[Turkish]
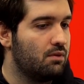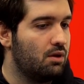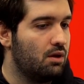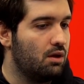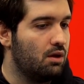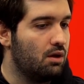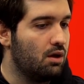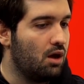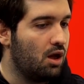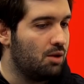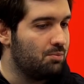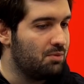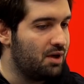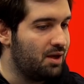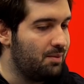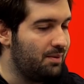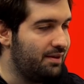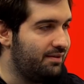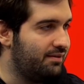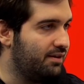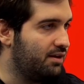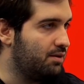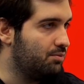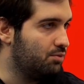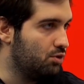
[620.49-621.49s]
e, Almanya milli
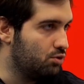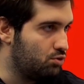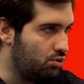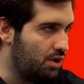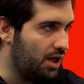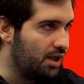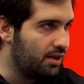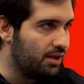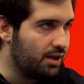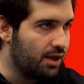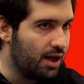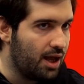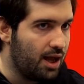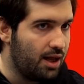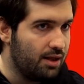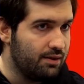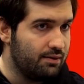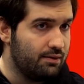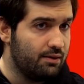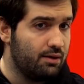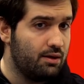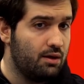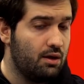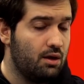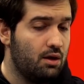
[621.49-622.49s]
takımına sürekli
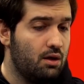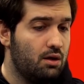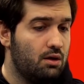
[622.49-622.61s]
geldi.